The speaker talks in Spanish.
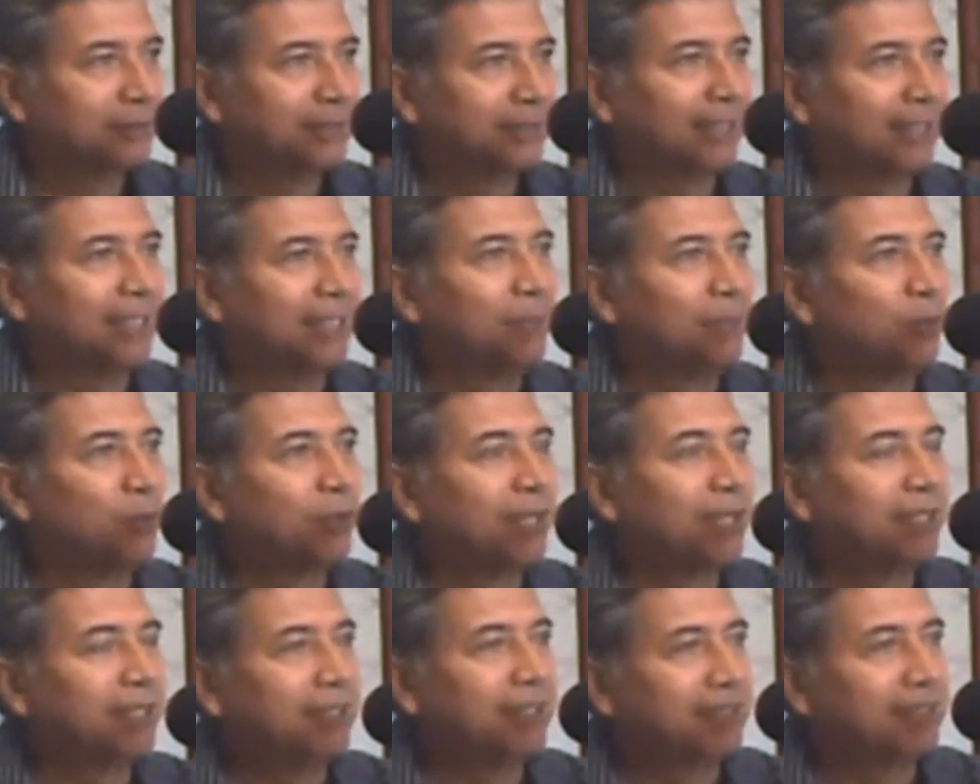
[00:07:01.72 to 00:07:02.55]
tenemos
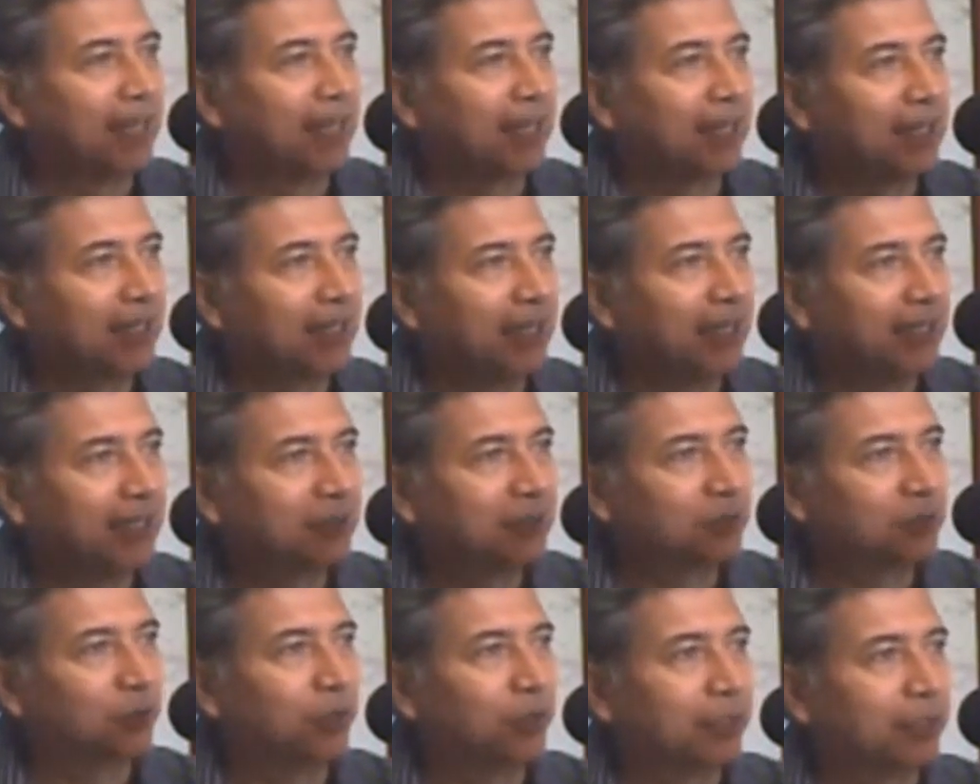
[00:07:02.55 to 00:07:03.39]
que quitarle
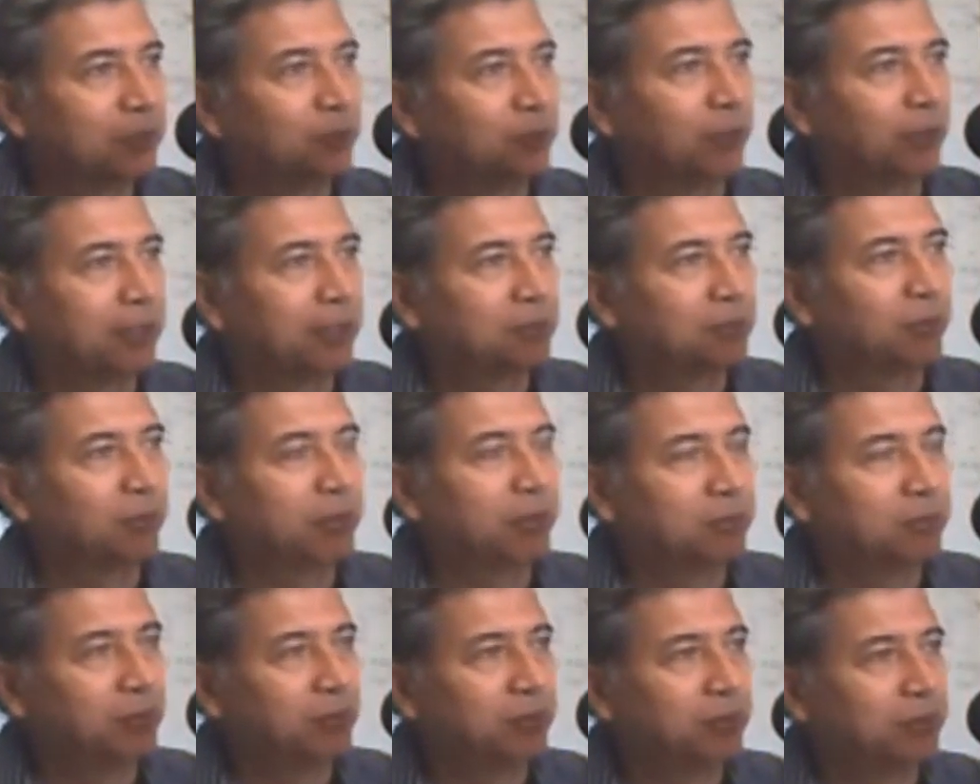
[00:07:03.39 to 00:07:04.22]
esto, esto, esto,
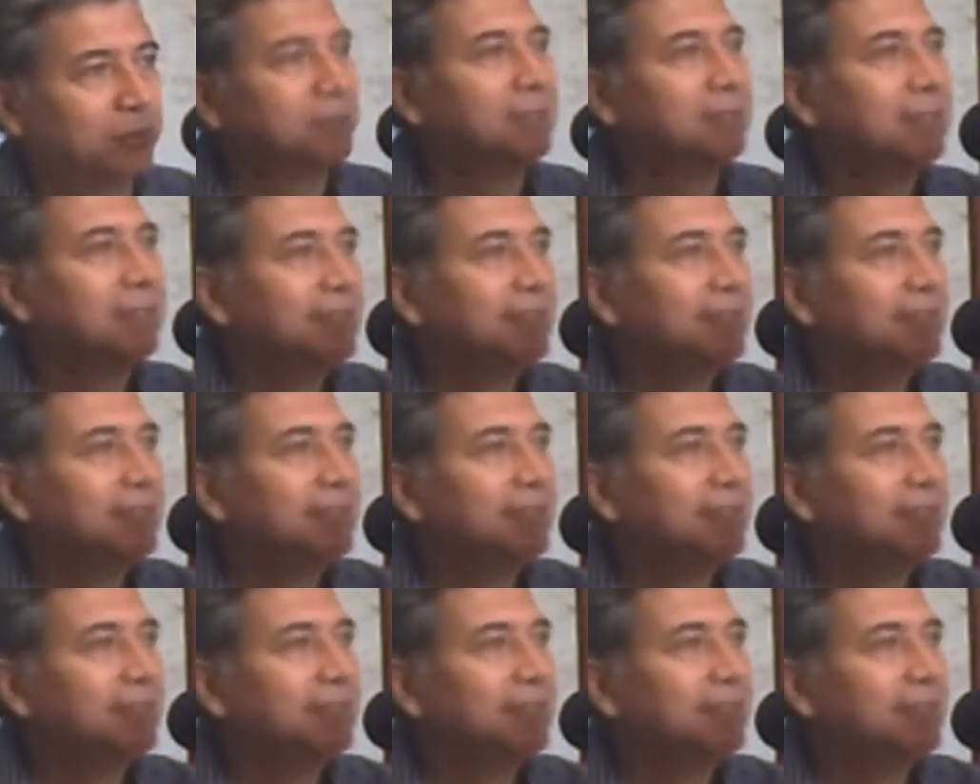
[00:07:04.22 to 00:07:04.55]
esto, esto.